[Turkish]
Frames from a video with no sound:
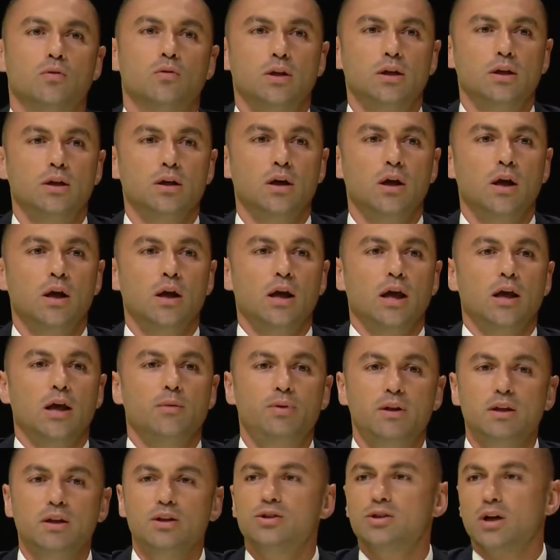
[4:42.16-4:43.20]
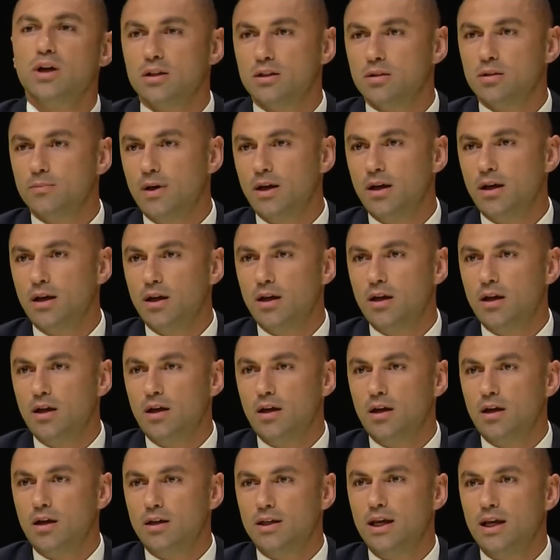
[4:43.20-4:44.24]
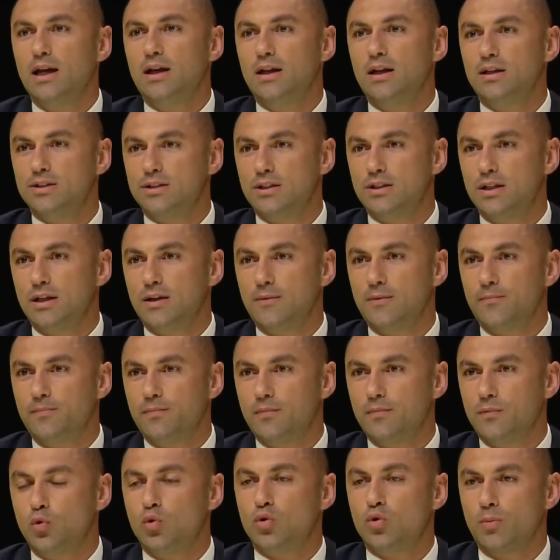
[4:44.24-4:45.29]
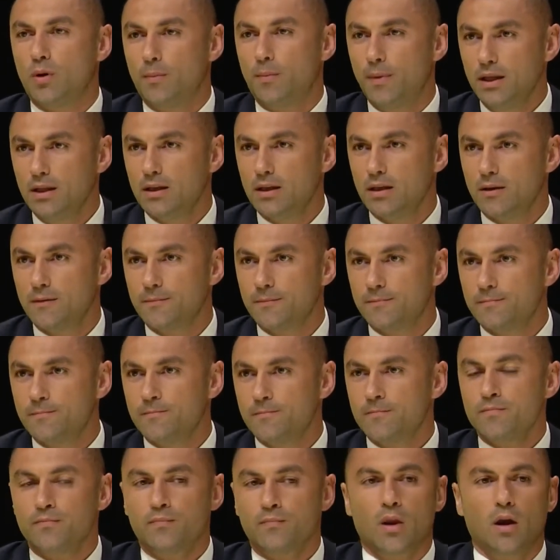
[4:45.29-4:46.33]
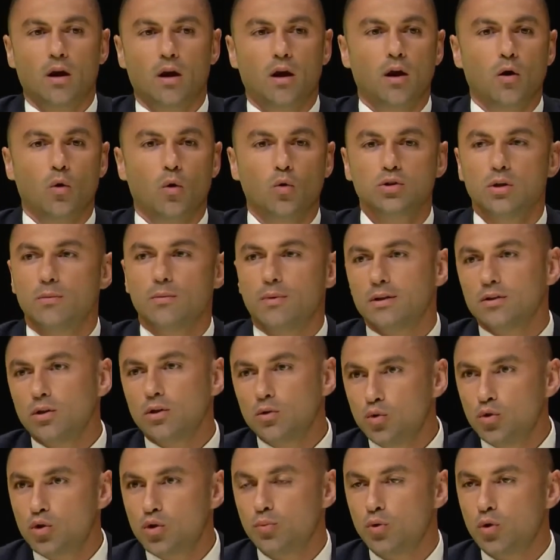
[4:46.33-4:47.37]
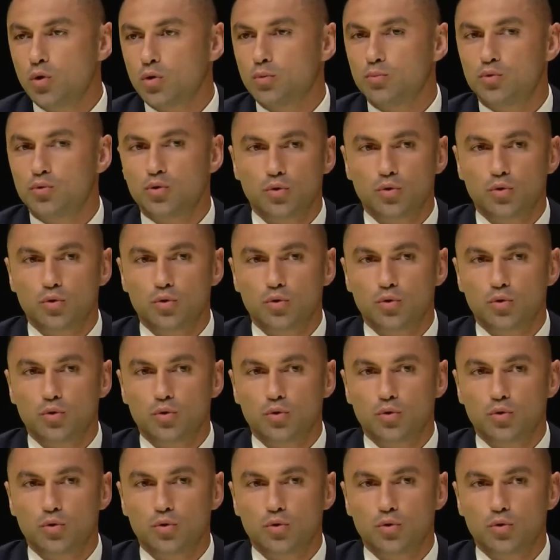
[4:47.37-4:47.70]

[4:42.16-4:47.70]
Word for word: dolayı. E, bilinçaltıma yerleşti düşmemek. E, o zaman da düşmüyordum